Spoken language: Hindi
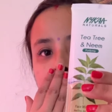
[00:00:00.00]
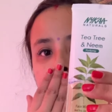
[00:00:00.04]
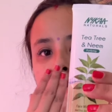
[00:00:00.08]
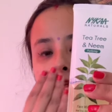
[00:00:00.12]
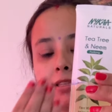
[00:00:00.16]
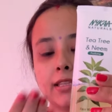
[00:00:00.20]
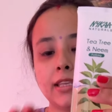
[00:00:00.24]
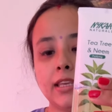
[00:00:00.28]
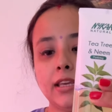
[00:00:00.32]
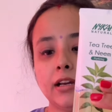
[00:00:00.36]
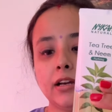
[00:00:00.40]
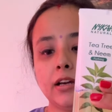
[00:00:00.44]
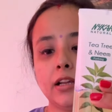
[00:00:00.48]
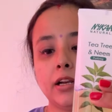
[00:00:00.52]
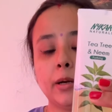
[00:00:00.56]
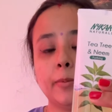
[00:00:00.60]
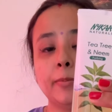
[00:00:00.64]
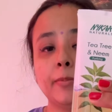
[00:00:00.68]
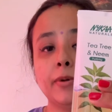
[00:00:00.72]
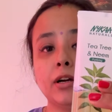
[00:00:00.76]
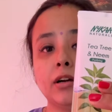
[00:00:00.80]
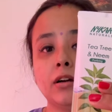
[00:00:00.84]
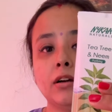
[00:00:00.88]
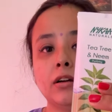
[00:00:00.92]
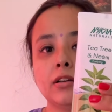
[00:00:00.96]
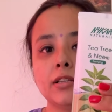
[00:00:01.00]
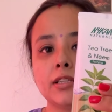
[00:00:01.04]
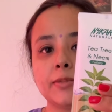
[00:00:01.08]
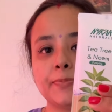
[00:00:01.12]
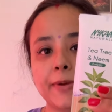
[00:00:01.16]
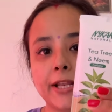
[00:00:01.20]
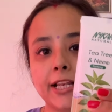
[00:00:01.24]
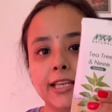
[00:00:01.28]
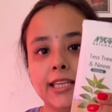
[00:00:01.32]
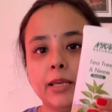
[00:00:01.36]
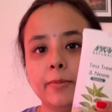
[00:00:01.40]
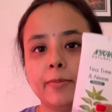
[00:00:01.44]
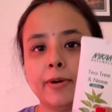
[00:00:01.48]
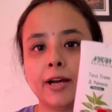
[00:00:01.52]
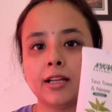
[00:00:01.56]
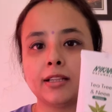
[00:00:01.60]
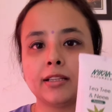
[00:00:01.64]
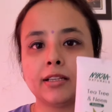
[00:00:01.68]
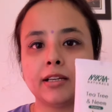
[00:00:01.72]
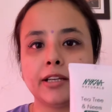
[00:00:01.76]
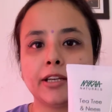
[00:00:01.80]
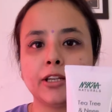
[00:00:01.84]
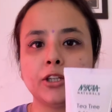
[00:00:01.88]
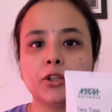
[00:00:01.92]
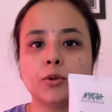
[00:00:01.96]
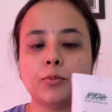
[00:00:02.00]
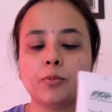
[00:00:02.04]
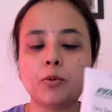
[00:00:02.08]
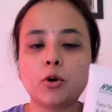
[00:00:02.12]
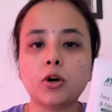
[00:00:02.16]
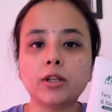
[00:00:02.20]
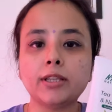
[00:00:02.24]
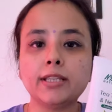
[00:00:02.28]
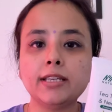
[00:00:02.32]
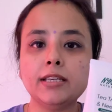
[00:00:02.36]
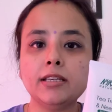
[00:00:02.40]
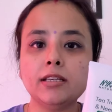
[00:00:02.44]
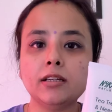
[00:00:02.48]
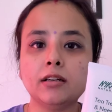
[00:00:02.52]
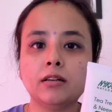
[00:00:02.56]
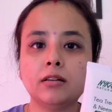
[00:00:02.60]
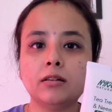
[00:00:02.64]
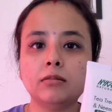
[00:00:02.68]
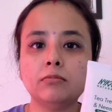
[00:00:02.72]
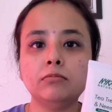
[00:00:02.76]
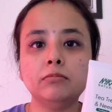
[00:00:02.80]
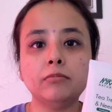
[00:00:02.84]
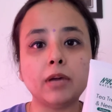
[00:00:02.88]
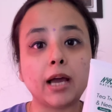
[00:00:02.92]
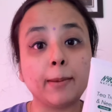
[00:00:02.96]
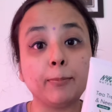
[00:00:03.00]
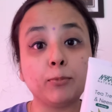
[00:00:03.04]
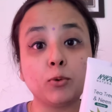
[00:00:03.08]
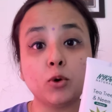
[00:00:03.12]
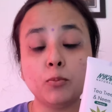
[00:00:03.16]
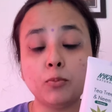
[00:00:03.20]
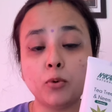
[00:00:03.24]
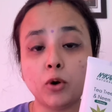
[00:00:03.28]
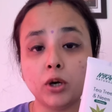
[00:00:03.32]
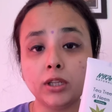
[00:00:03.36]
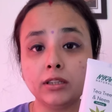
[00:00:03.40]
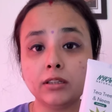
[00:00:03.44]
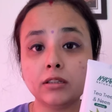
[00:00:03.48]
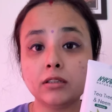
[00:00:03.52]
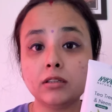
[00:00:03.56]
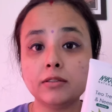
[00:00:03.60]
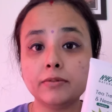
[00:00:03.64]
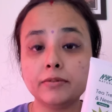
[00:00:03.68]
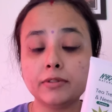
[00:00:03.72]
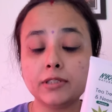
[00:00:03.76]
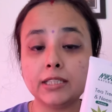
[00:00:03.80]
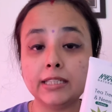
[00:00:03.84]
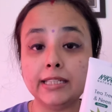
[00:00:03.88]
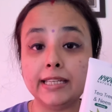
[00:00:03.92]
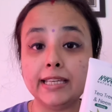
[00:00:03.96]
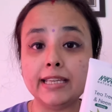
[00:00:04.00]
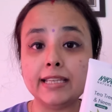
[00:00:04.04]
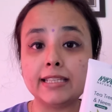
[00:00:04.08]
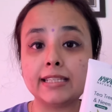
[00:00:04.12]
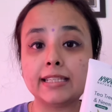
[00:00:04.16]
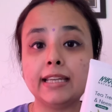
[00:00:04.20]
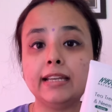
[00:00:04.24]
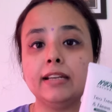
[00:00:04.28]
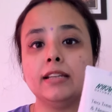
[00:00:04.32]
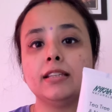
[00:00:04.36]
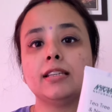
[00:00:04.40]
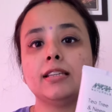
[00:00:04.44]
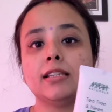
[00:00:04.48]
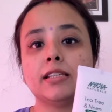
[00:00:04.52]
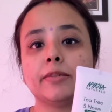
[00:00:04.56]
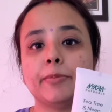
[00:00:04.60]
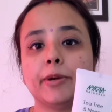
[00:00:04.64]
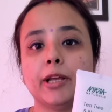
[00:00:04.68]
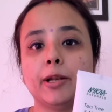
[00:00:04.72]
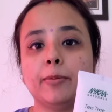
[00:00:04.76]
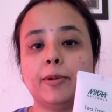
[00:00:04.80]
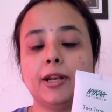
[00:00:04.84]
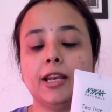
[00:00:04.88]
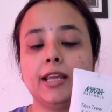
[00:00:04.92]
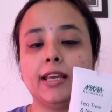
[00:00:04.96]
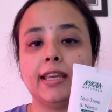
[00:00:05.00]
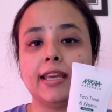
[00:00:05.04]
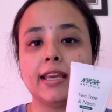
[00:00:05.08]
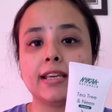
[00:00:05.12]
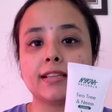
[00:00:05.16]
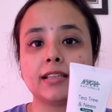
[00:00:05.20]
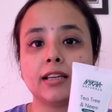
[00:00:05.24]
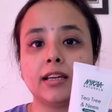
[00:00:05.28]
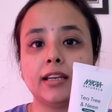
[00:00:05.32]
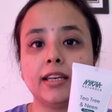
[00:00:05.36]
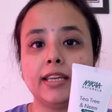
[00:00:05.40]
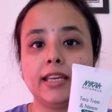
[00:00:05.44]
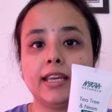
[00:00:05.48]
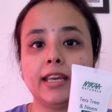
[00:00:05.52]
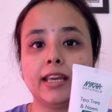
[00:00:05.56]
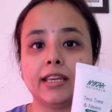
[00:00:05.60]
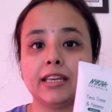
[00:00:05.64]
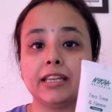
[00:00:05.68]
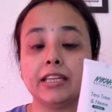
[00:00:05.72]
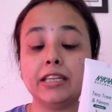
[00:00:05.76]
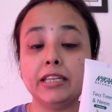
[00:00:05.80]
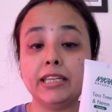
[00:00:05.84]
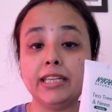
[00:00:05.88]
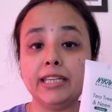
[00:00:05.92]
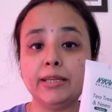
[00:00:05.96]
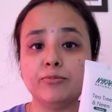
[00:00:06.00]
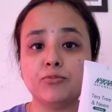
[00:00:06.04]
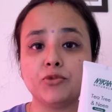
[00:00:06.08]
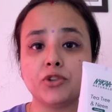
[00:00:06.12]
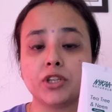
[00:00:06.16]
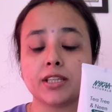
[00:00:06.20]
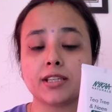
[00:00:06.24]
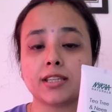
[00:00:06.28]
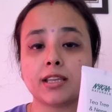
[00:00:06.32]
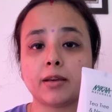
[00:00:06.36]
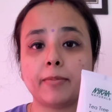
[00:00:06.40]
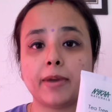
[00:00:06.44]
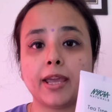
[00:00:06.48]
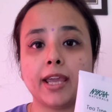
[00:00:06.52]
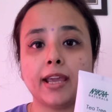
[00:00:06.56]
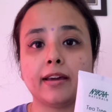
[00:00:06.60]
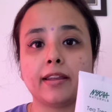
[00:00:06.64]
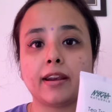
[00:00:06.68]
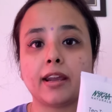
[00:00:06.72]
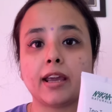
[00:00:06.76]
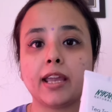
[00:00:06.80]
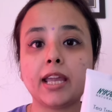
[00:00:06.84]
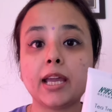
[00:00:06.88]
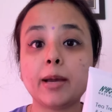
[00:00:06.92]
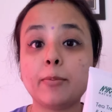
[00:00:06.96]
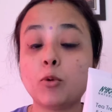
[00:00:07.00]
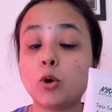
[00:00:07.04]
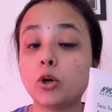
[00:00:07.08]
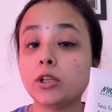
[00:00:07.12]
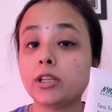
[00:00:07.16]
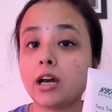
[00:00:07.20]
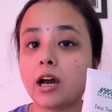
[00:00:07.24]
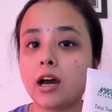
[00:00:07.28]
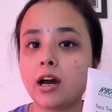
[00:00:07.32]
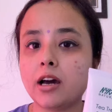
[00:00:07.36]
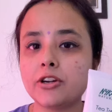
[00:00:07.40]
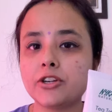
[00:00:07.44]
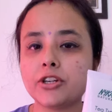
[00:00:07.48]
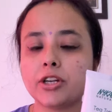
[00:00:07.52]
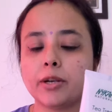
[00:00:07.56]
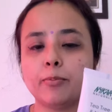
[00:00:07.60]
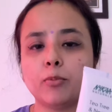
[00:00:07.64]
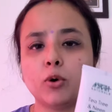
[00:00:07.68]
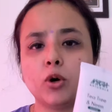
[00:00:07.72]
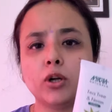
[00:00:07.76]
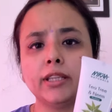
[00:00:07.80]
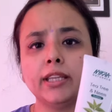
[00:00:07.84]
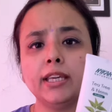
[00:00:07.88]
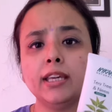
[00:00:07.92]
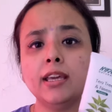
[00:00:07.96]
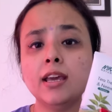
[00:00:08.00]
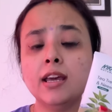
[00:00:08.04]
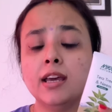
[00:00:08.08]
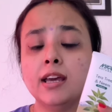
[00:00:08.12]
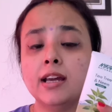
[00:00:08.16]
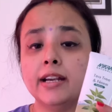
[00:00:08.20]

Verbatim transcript: इसकी अगर हम स्मेल की बात करें तो बहुत ही आपको बहुत डिसेंट सी स्मेल मिलेगी ऐसा नहीं है कि नीम जैसा महक रहा है या बहुत हार्श है बहुत ही